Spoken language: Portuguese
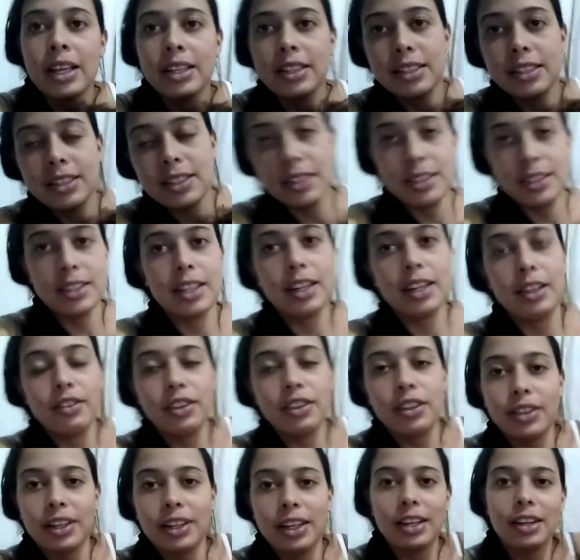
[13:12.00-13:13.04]
de se
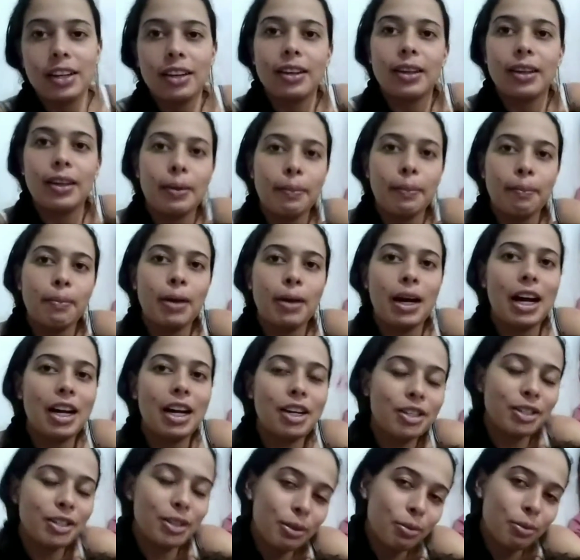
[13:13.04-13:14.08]
inscrever no canal aqui
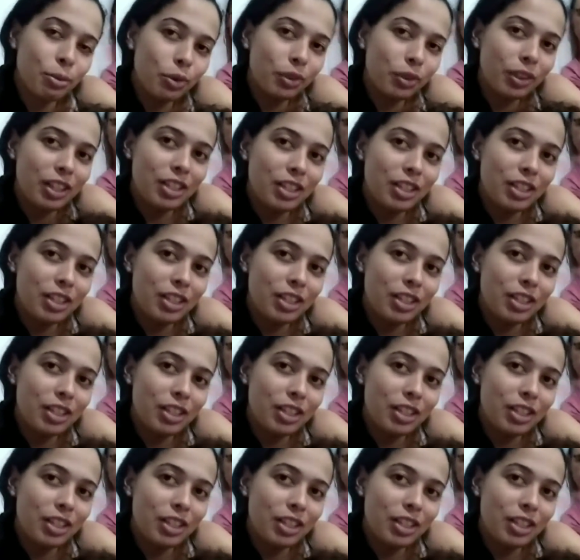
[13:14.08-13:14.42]
embaixo. Tô tá bom?